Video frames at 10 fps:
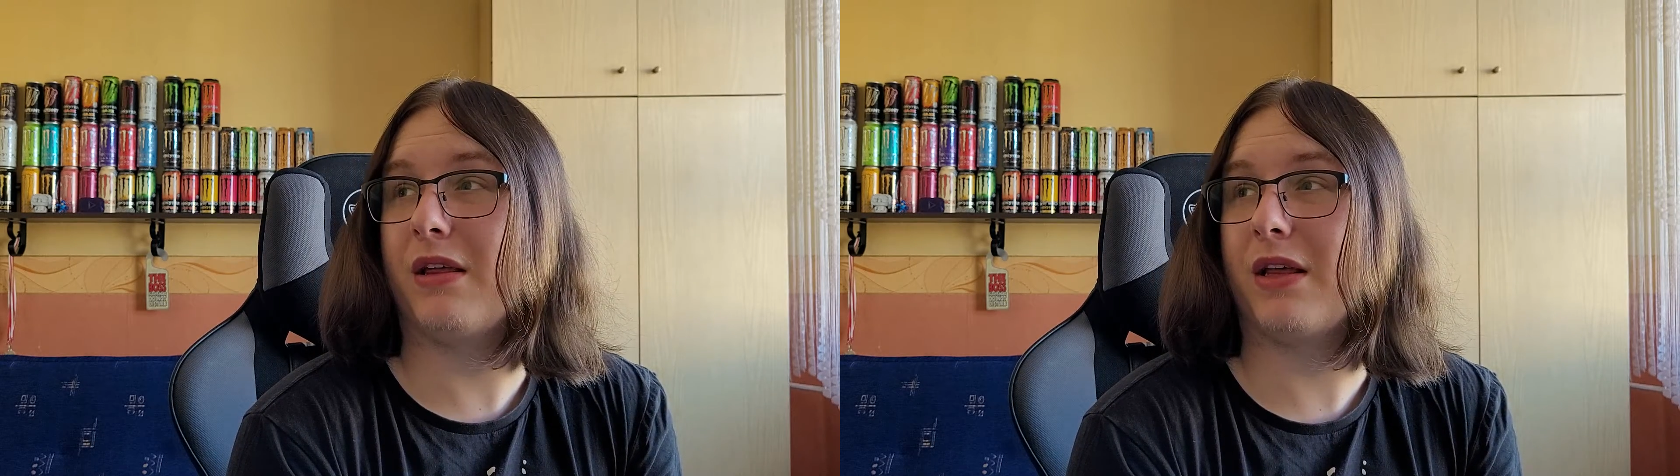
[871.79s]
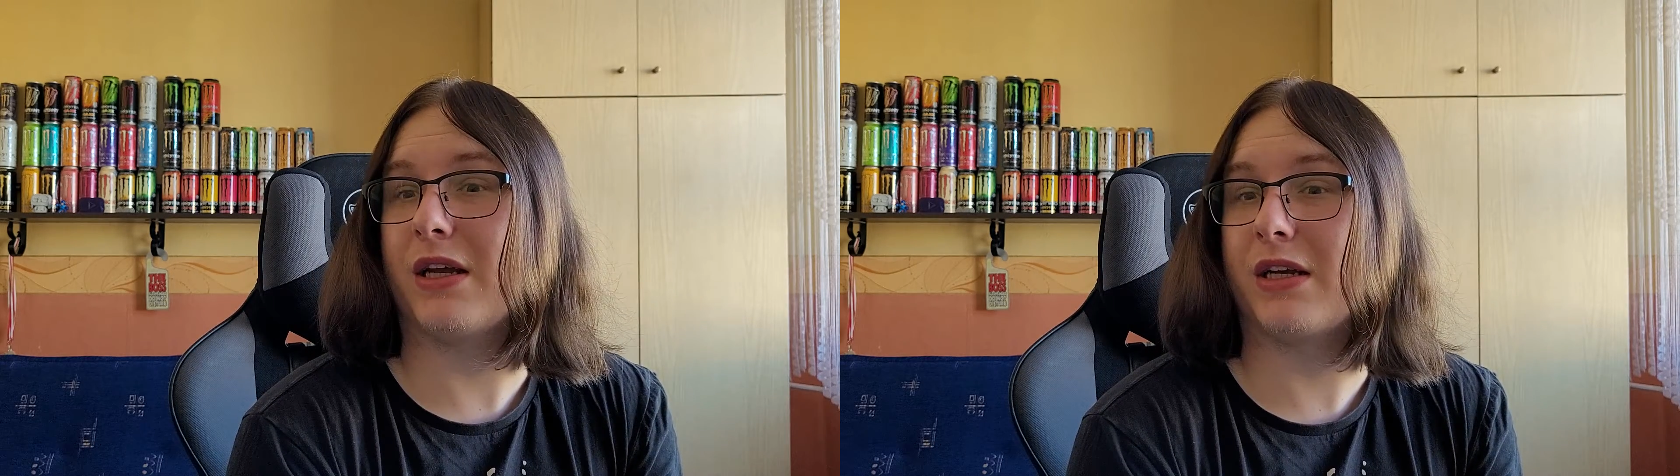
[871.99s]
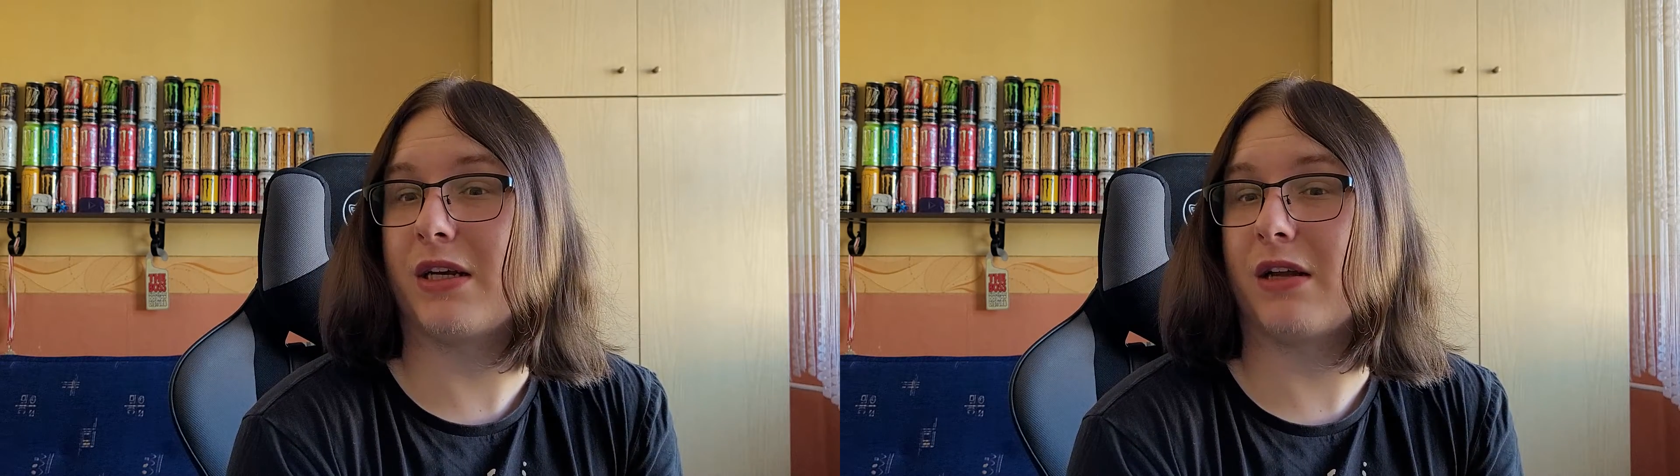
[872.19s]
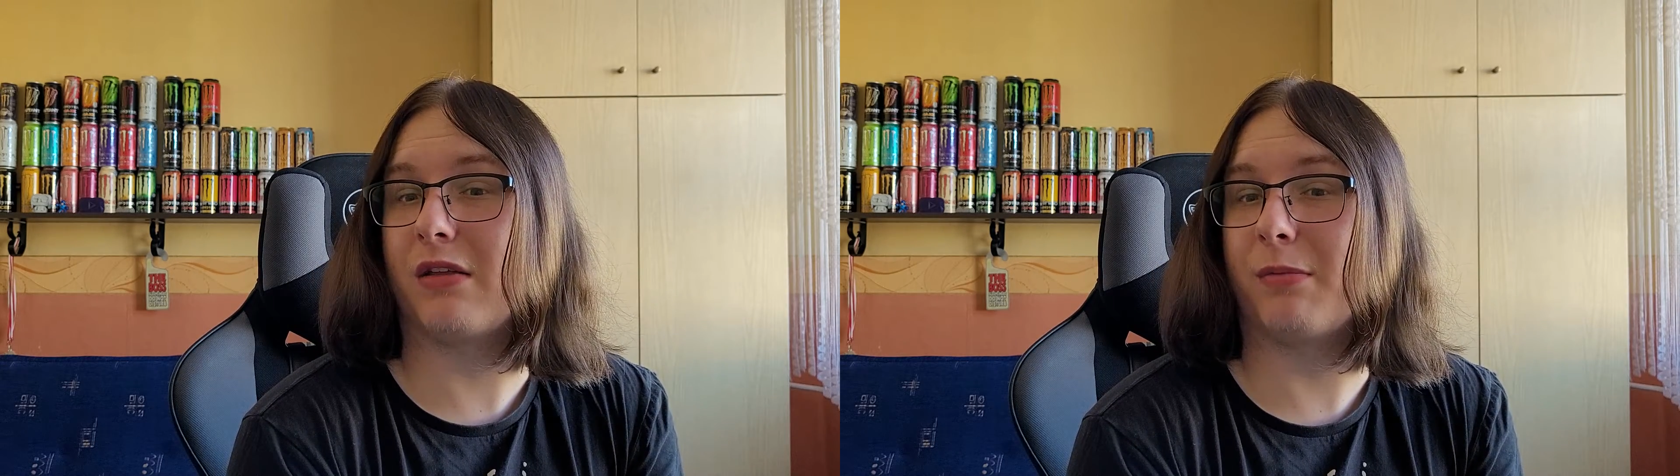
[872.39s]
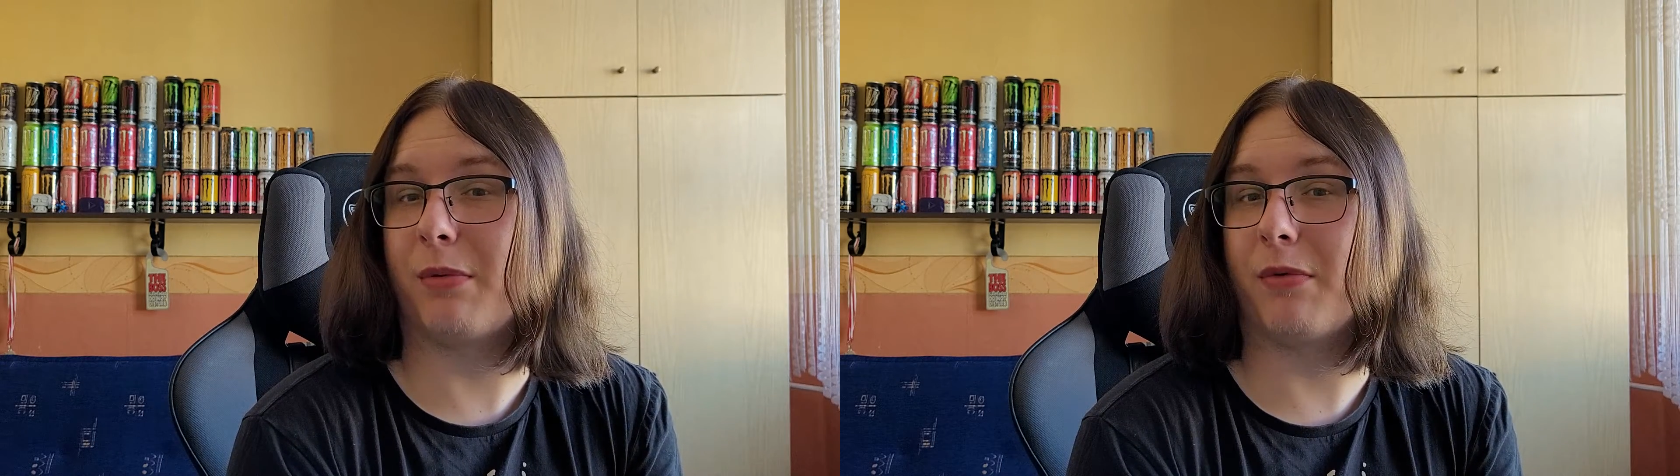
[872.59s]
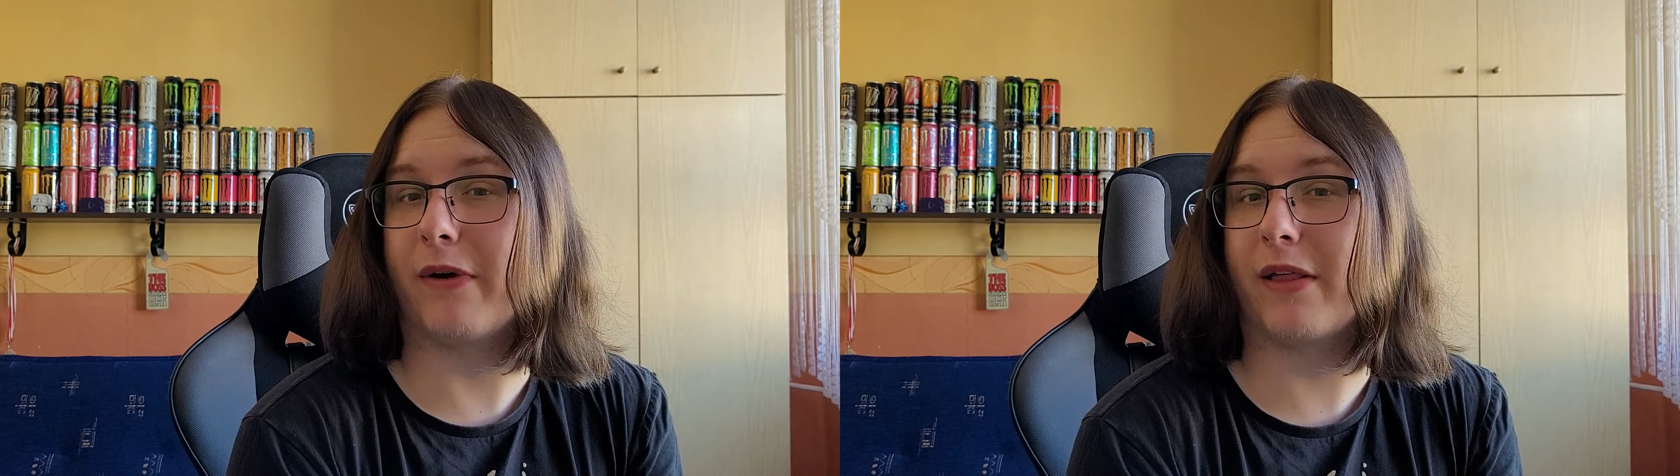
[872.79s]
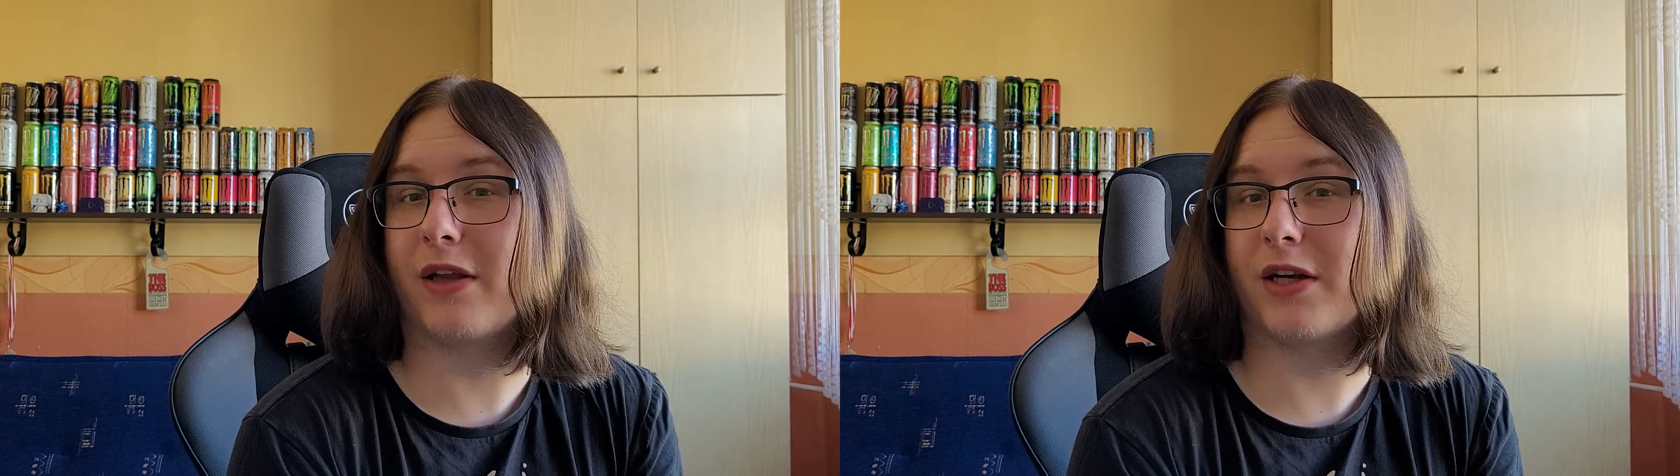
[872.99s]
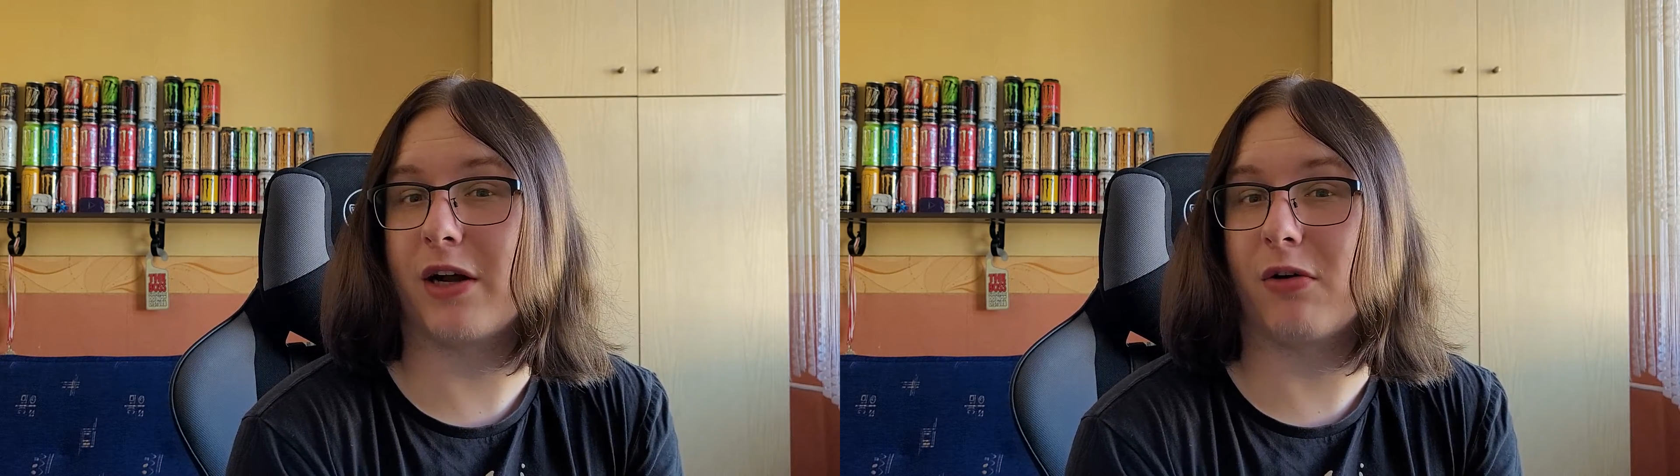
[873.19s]
jeszcze spróbować
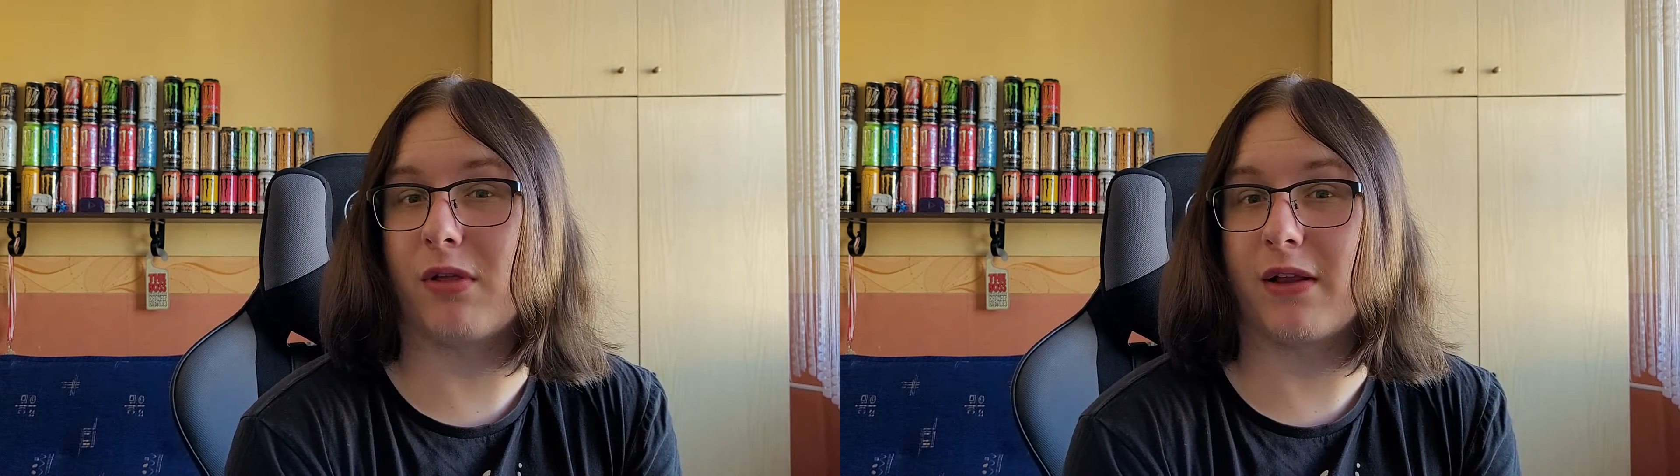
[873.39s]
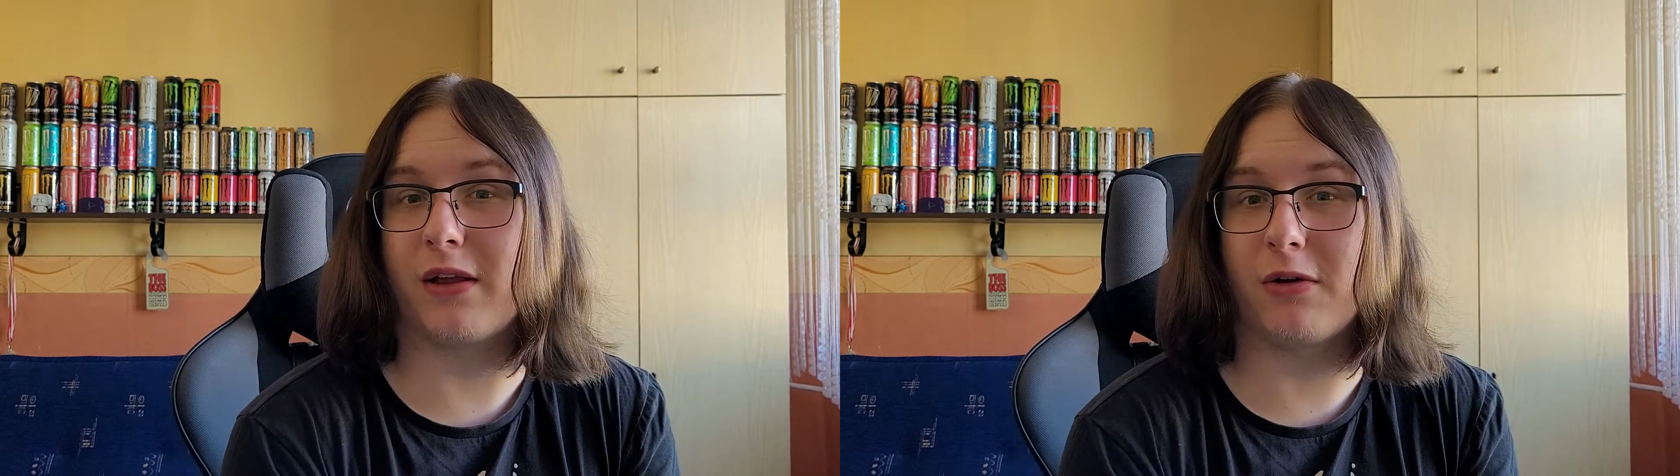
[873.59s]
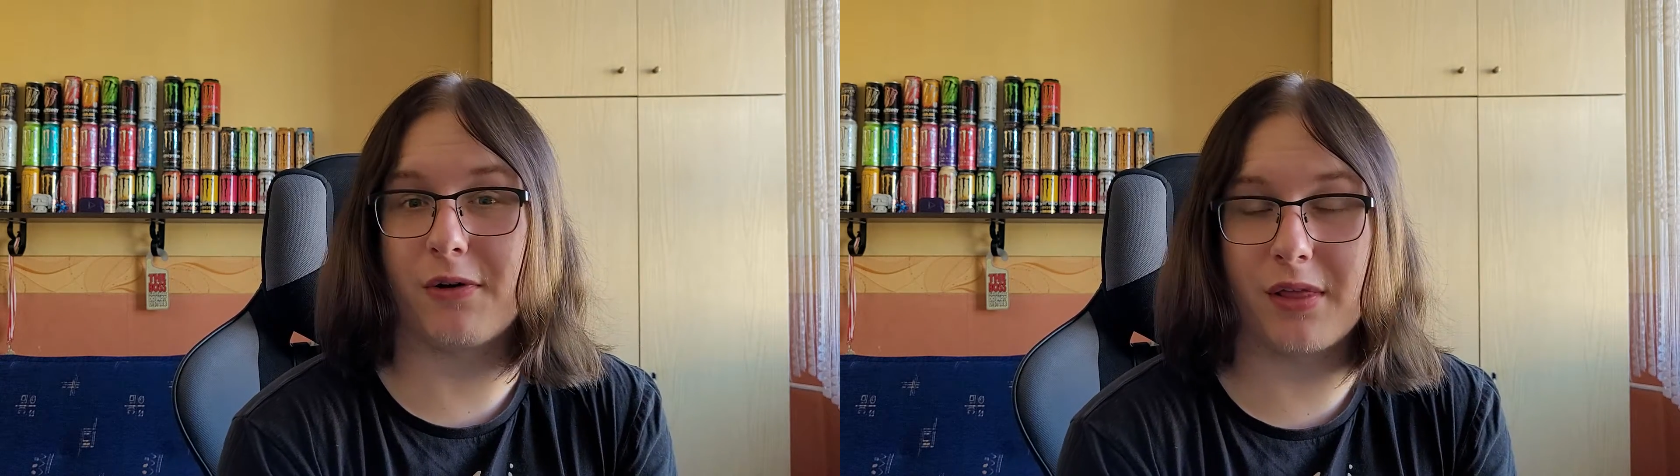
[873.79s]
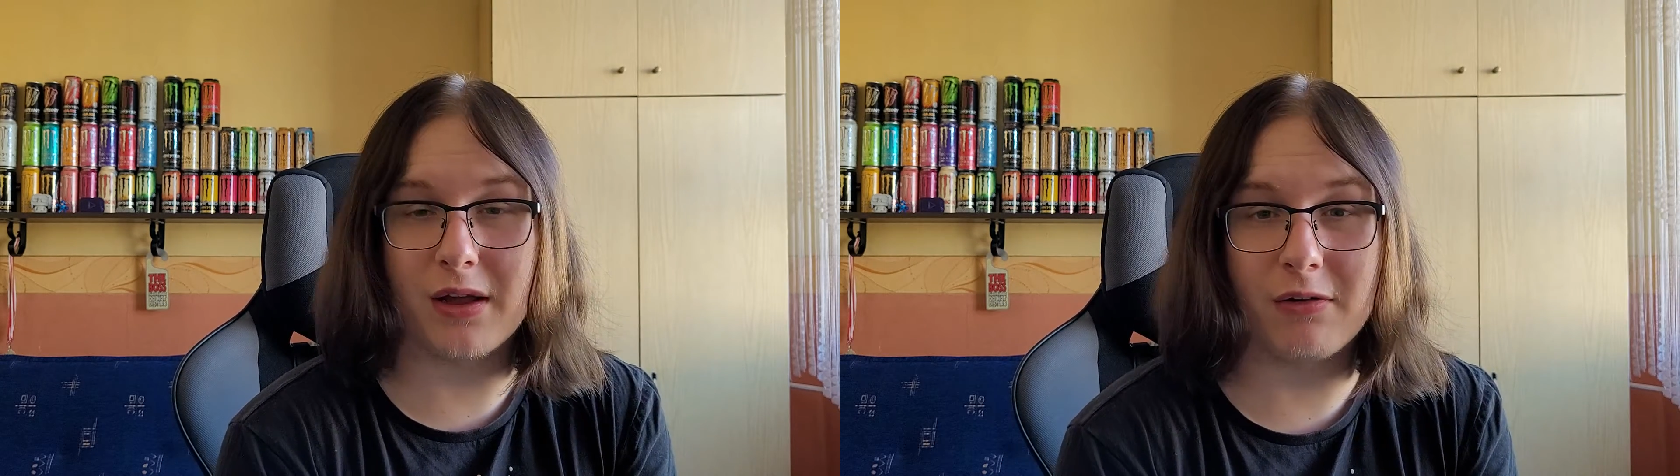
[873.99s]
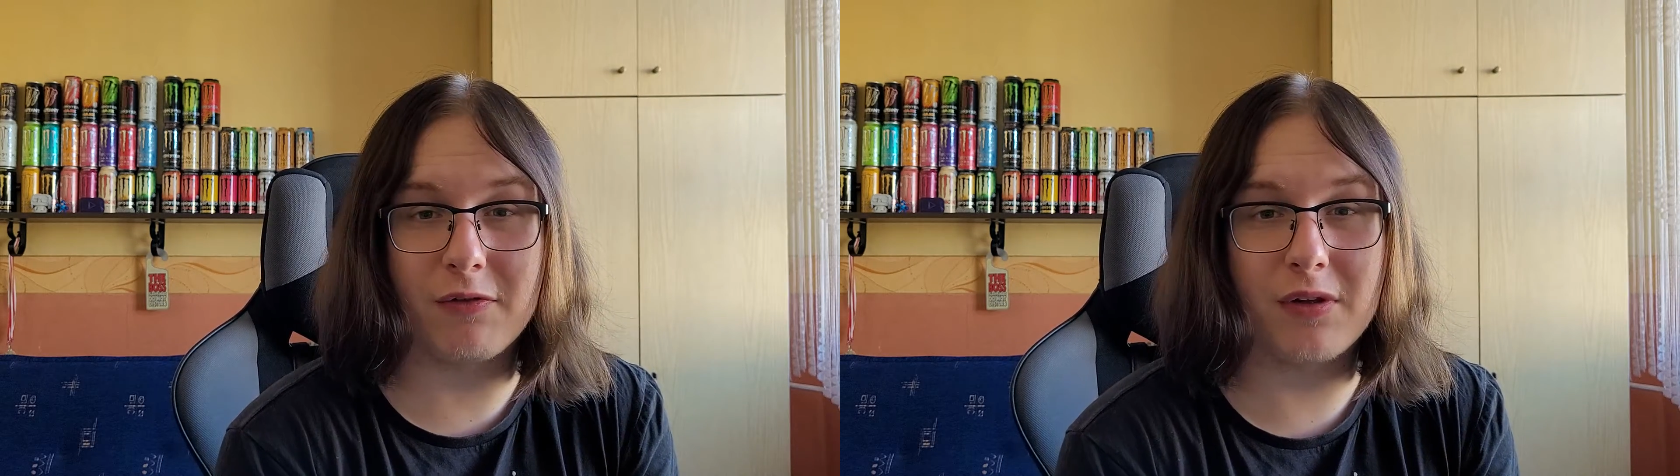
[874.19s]
trzech ostatnich Rockstarów,